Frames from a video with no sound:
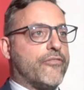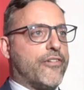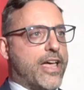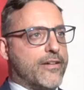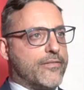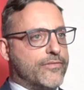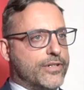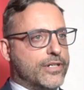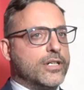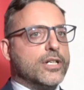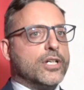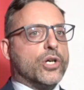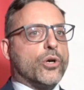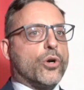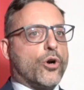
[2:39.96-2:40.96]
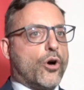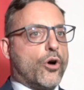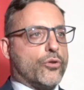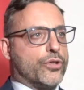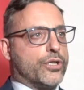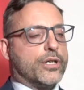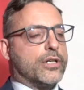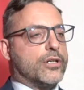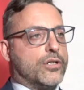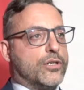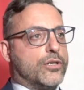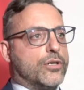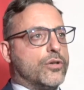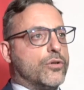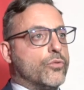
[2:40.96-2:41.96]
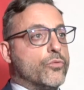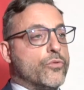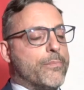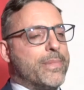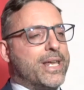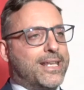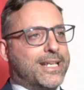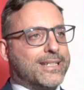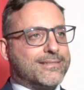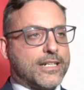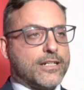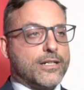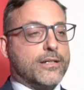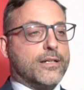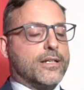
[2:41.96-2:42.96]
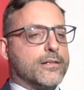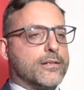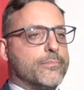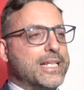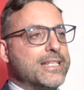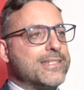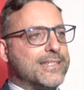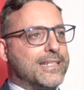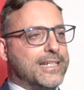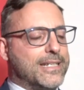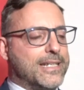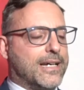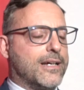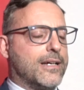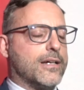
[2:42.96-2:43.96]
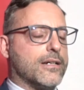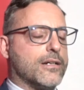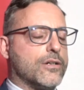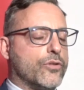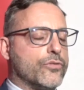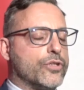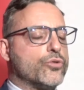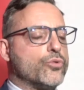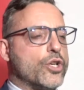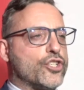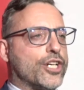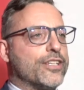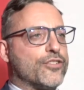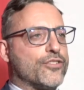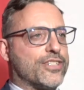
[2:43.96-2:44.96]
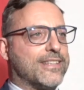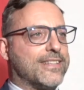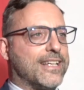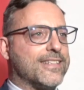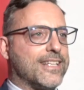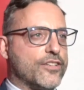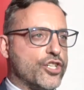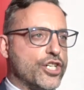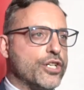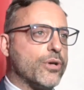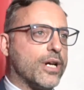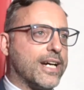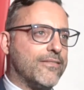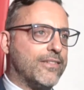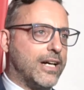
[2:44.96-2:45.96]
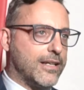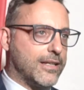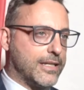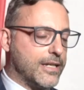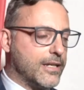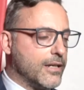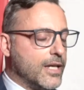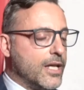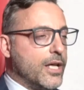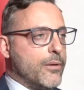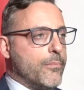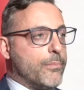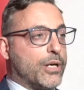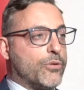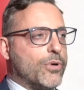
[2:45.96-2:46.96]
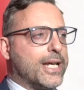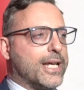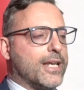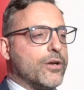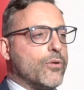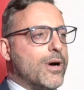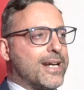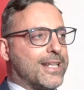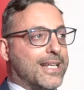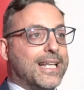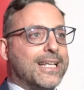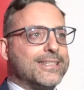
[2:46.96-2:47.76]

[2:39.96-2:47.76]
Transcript: FEV con eh, un 1300 eh, benzina con 275 cavalli. Per quel che riguarda la